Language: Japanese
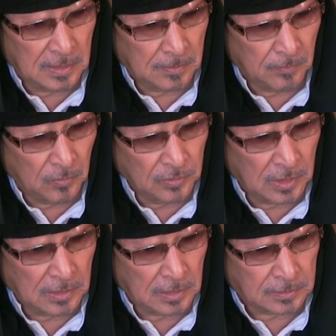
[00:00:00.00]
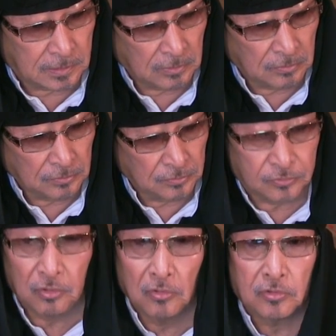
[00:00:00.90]
問題になっている
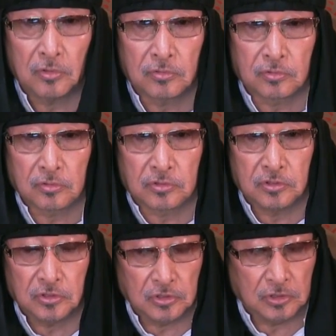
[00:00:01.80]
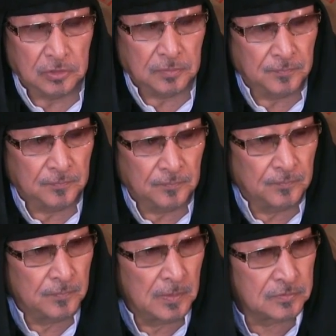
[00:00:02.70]
東京都知事
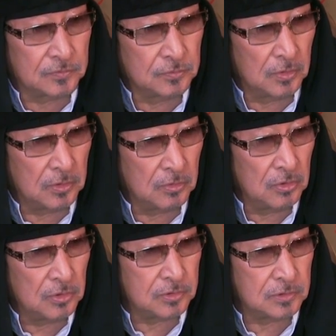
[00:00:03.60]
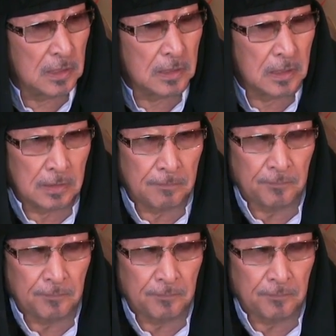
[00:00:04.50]
舛添要一さんが、